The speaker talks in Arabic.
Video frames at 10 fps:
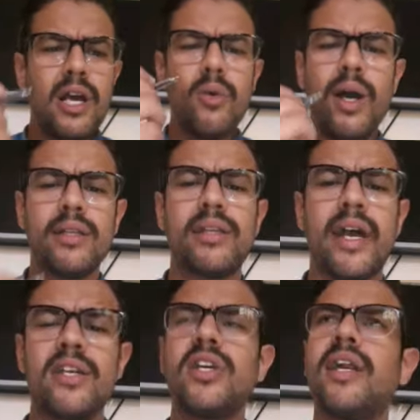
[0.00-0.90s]
لواحد
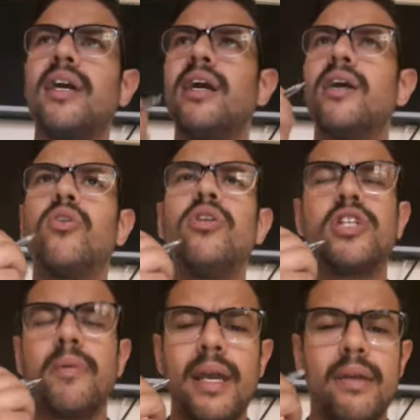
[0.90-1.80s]
الدرجه راه
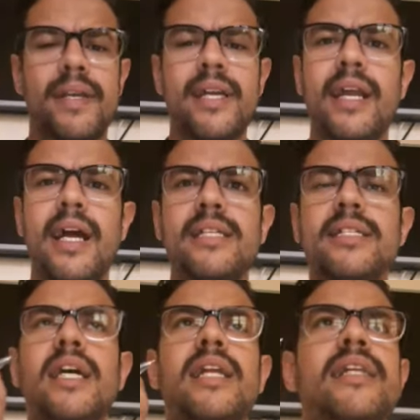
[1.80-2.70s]
كلشي بقى يبكي الرئيس
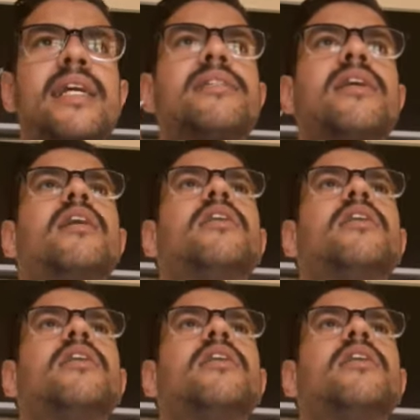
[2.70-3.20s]
ديال الناس